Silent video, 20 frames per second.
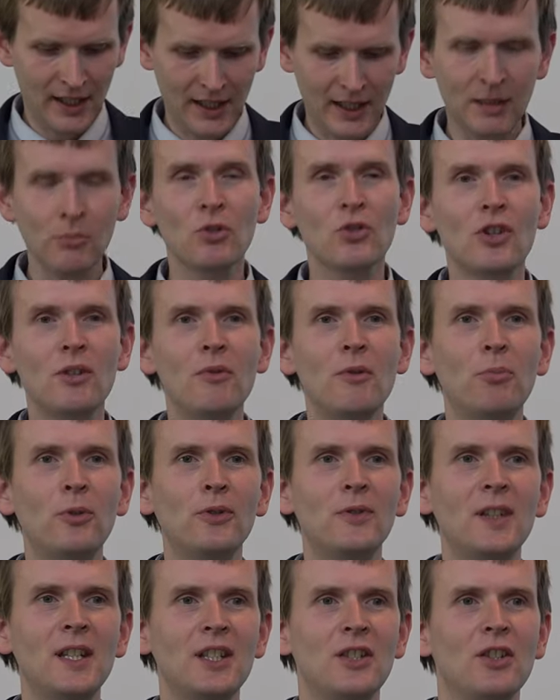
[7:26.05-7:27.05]
I możemy
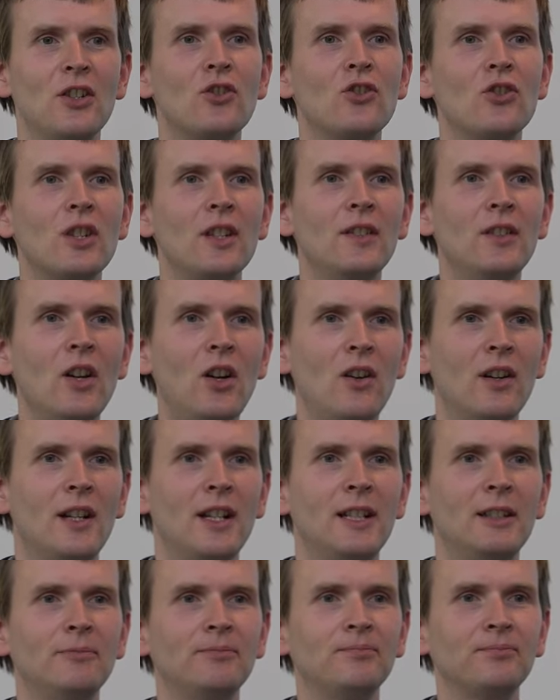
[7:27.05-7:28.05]
powiedzieć, że
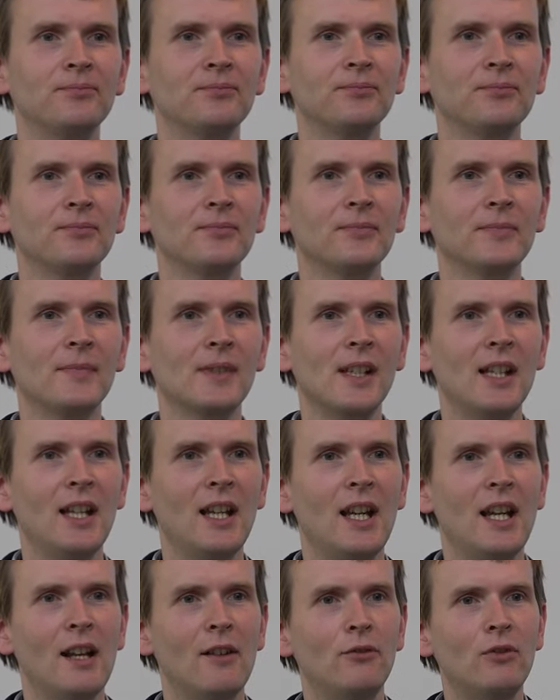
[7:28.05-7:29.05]
Noe
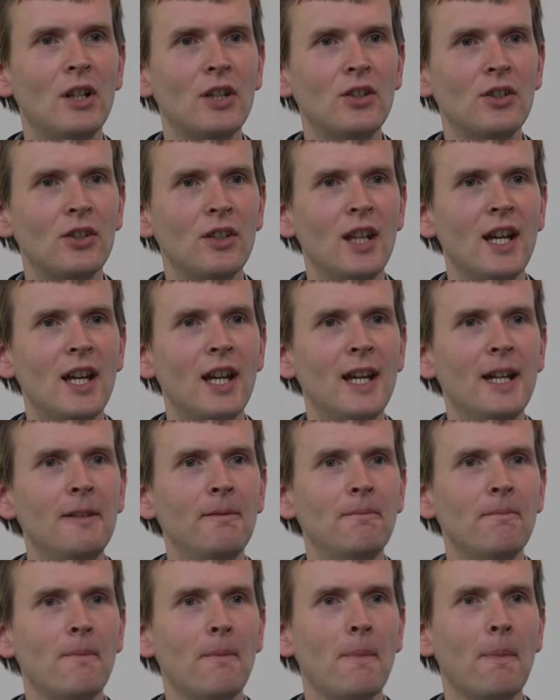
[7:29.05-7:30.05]
właśnie
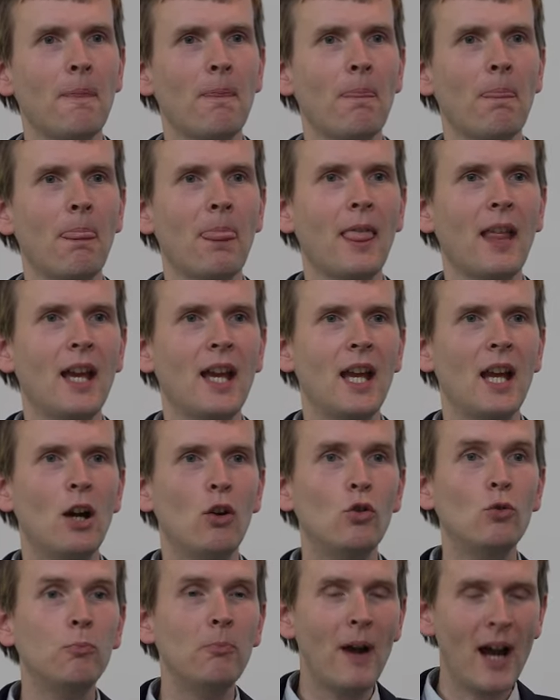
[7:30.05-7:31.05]

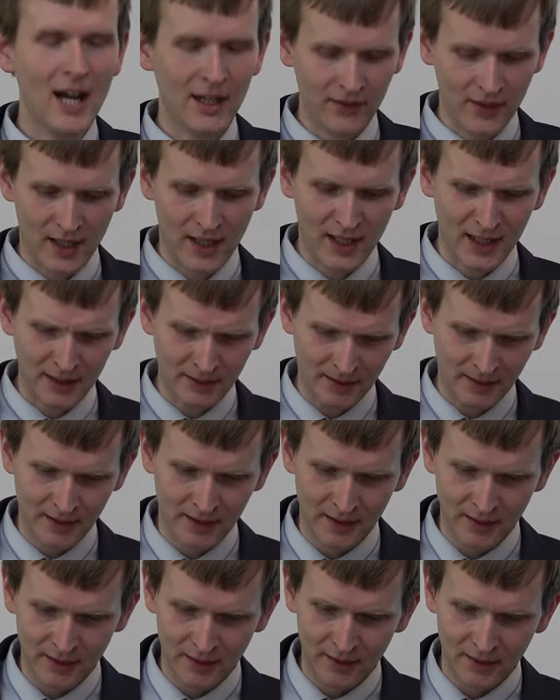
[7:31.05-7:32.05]
u Pana,
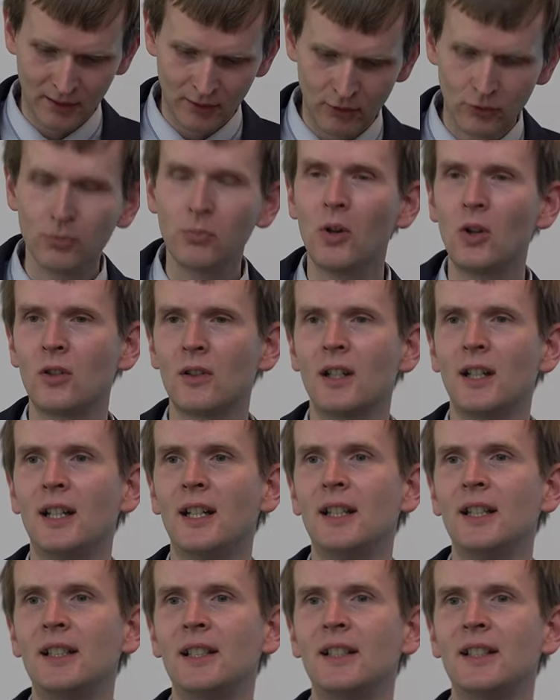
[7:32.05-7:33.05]
u
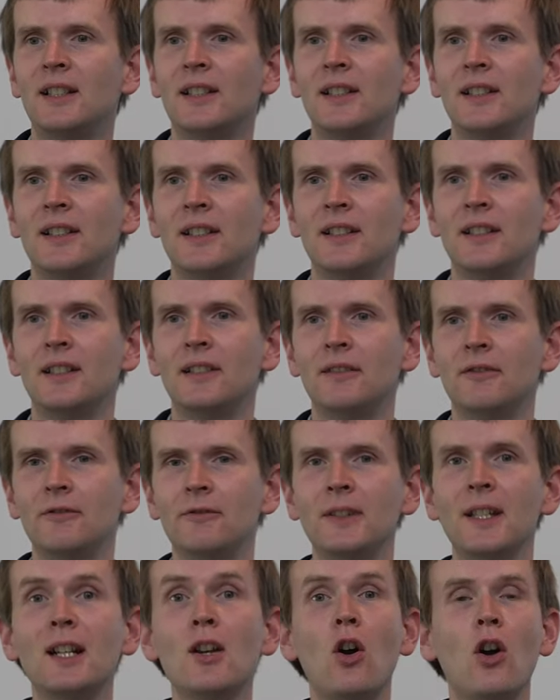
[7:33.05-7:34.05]
Boga, w
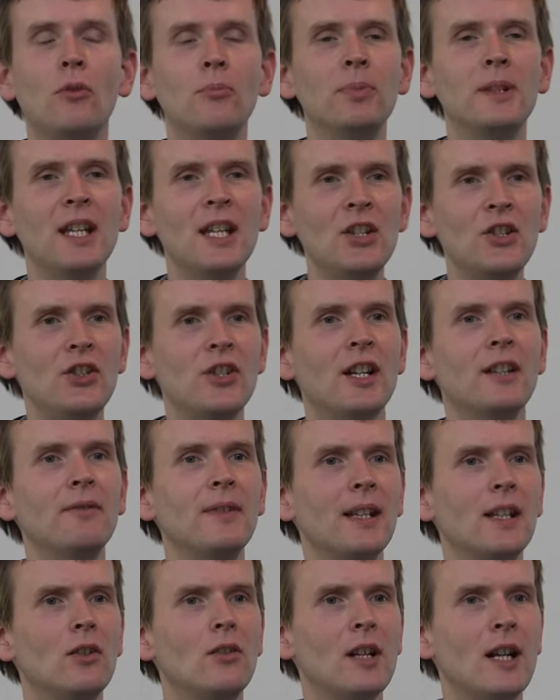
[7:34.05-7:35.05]
jego objęciach, w
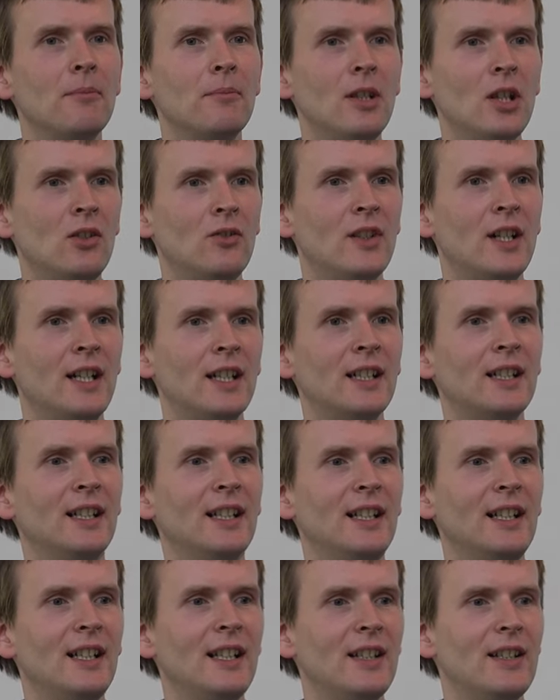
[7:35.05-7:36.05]
jego ramionach
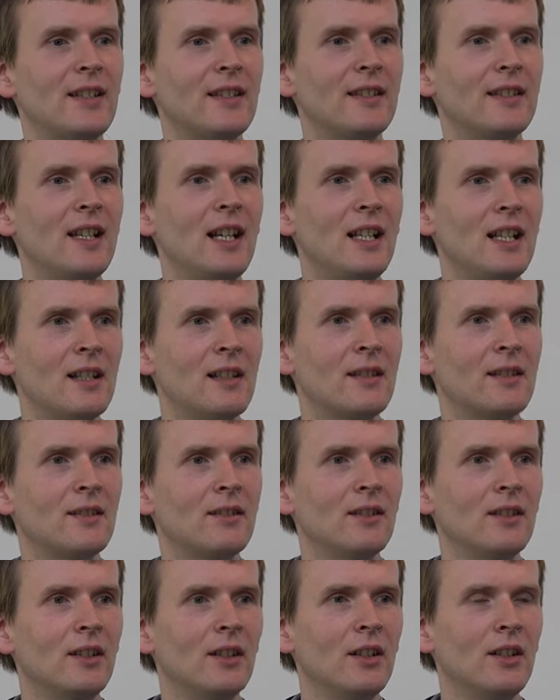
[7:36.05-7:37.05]
znalazł
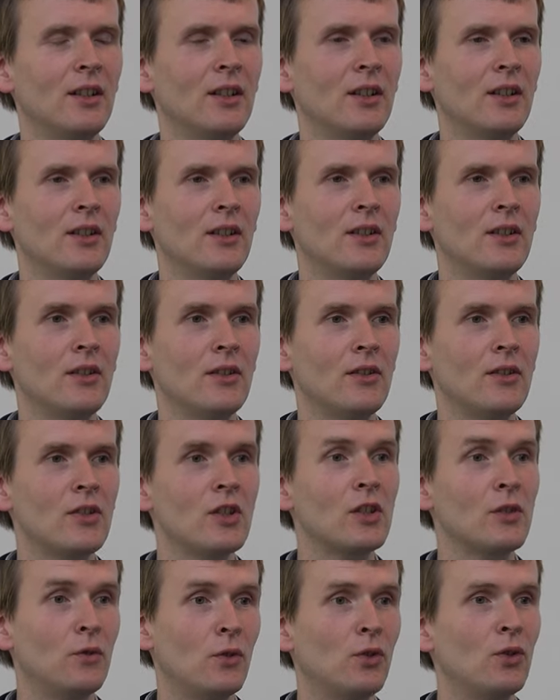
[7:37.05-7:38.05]

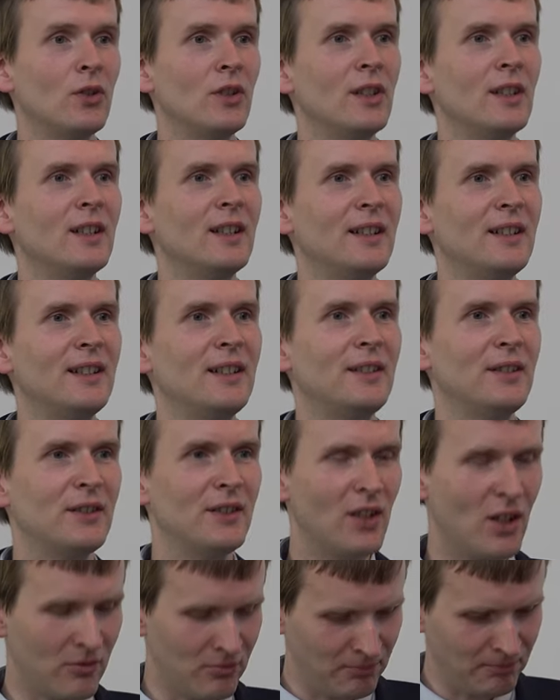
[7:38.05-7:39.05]
swój
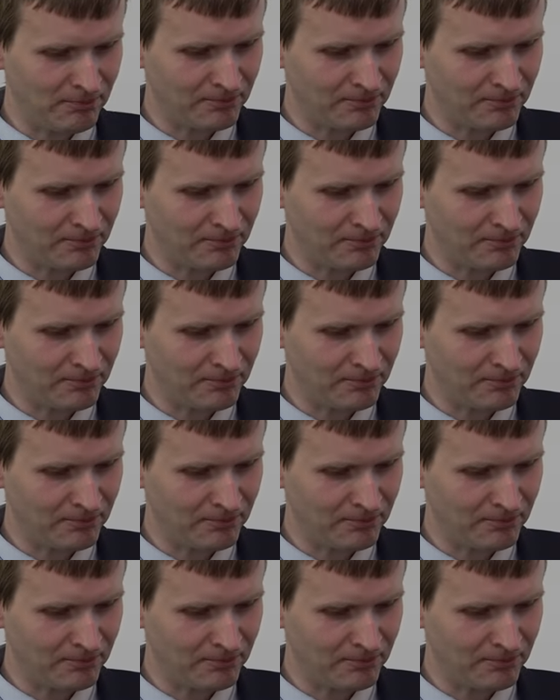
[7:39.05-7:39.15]
dom.